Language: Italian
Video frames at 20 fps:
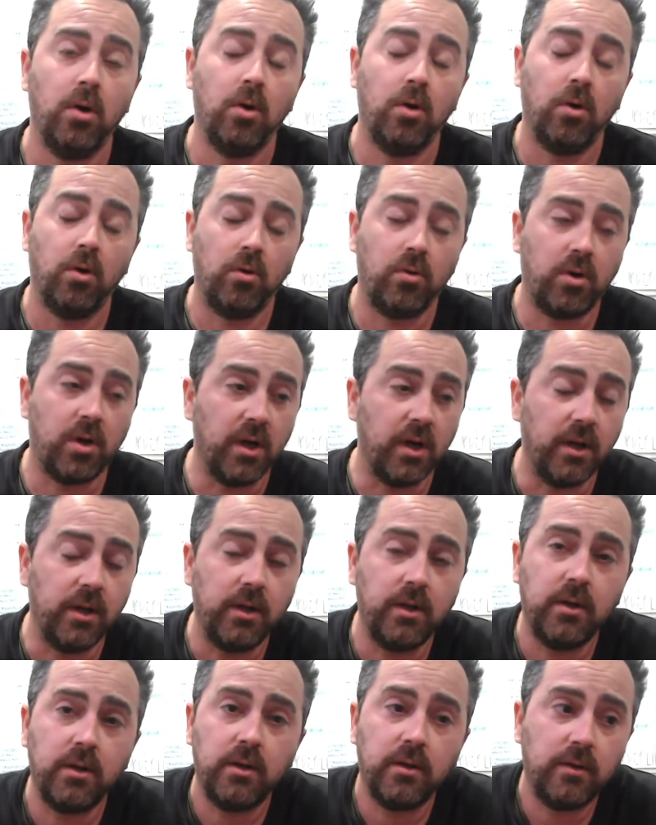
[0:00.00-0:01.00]
Ok,
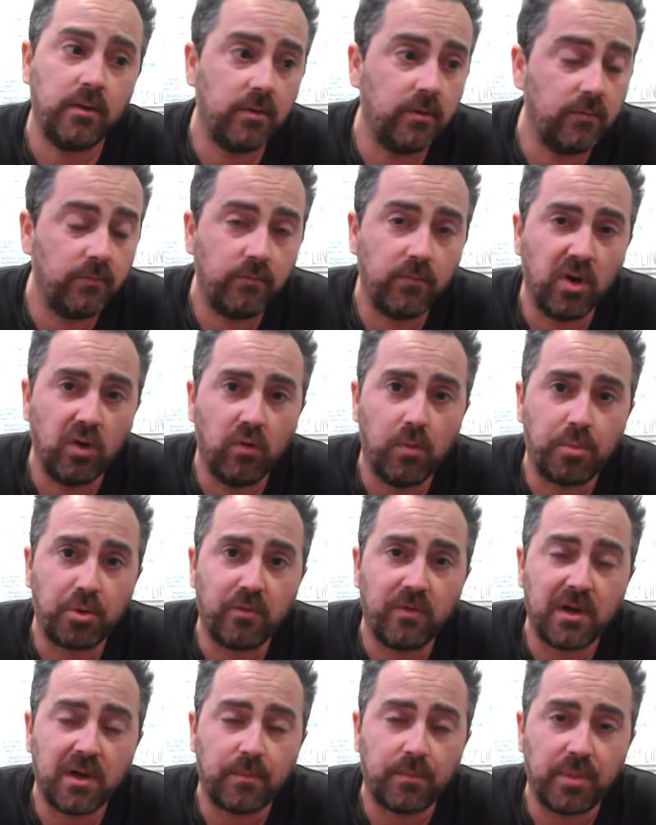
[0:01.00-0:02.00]
volevo
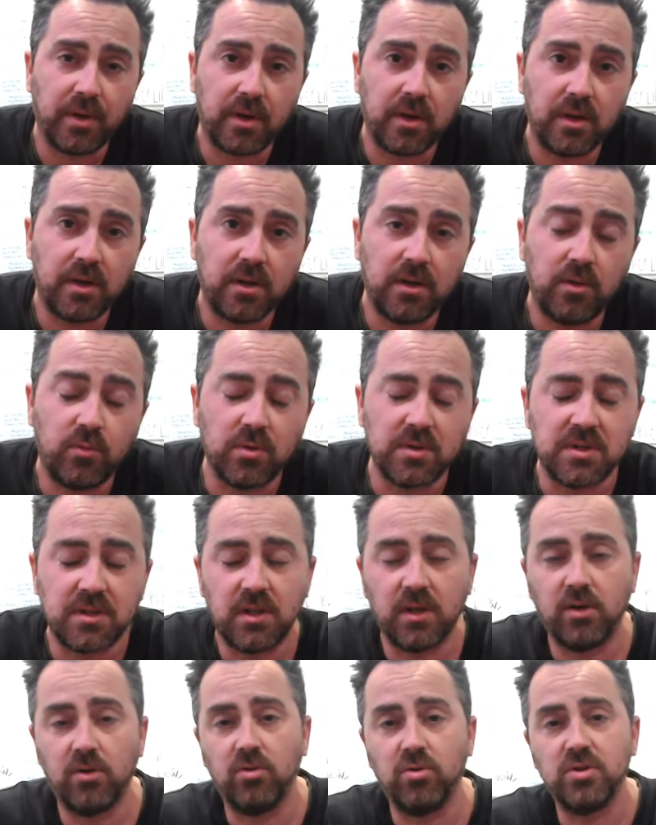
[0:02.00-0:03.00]
provare a parlare di
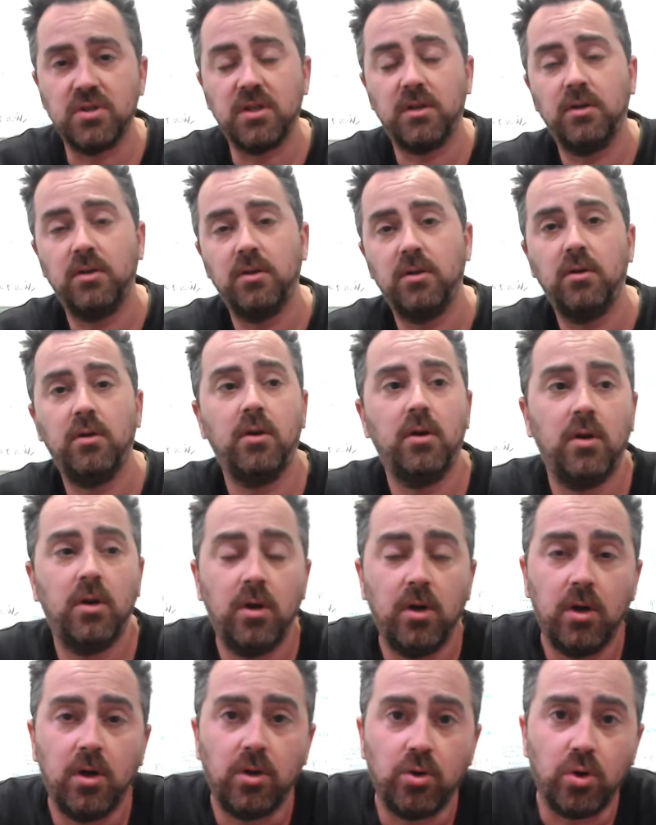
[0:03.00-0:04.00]
questa cosa.
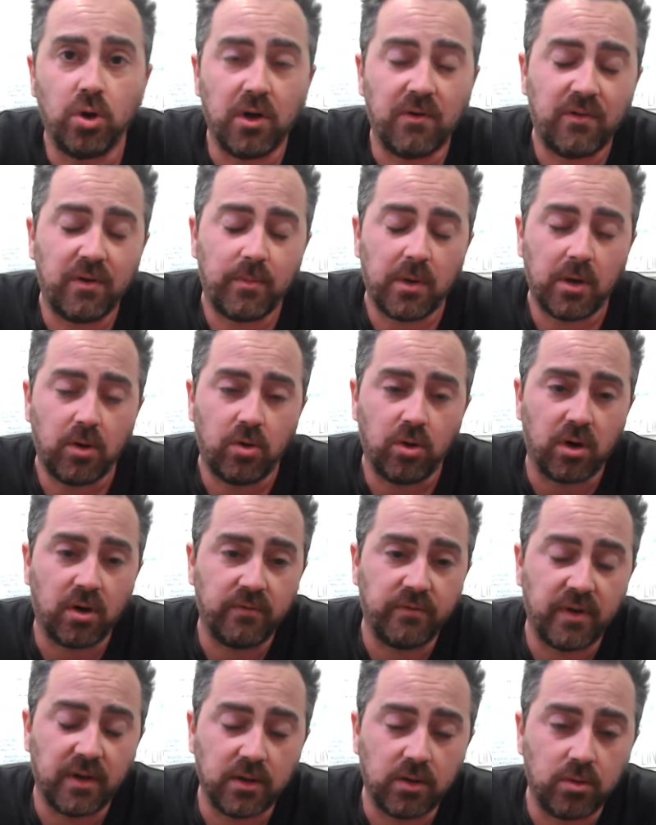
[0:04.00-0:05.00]
Non l'avevamo ancora
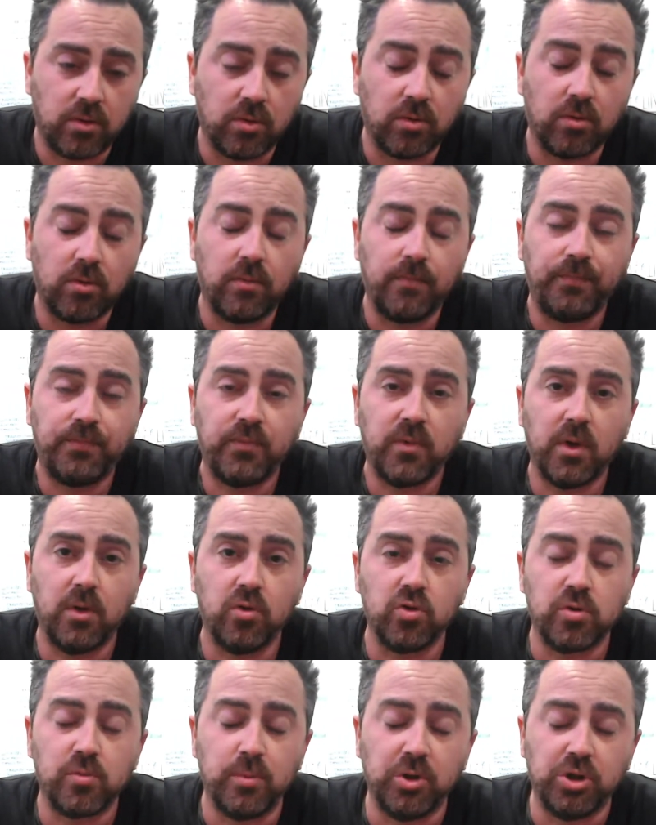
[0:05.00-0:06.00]
fatto nello
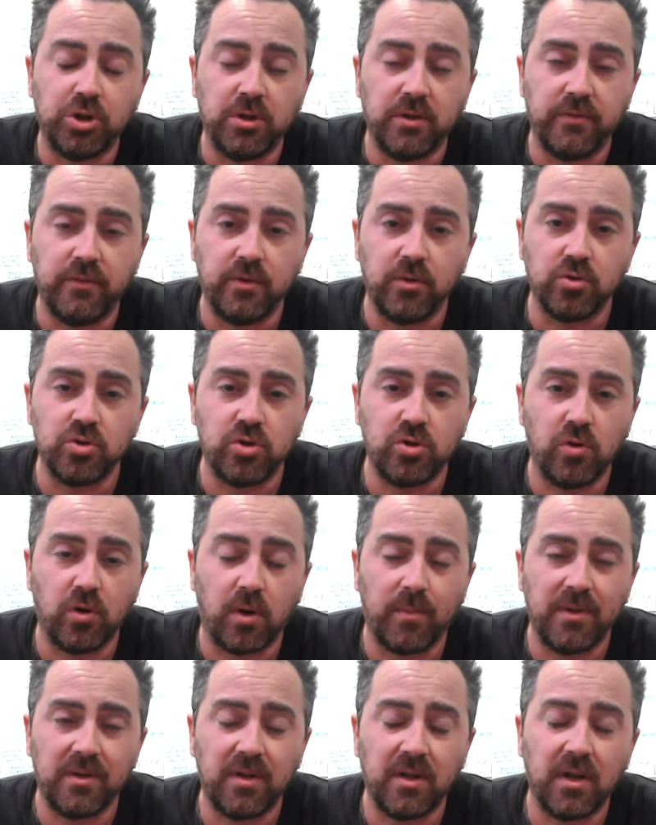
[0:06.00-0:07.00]
specifico,
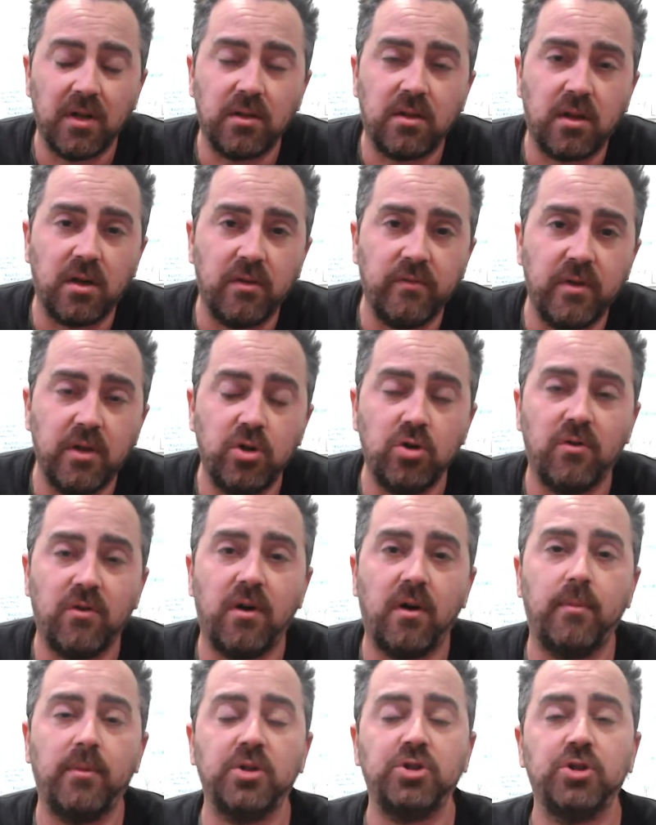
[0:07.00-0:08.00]
sicuramente in altri video
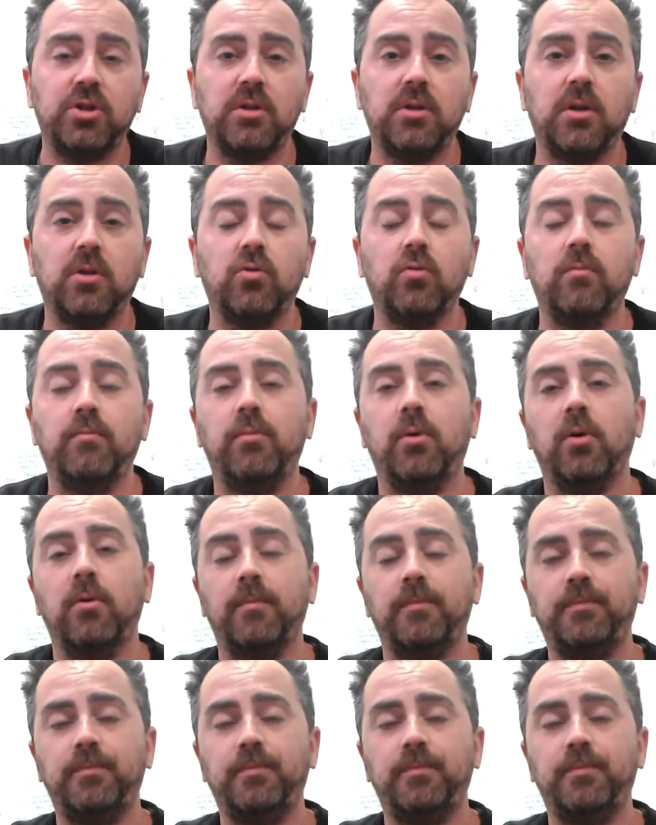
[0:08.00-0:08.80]
avevamo accennato un po'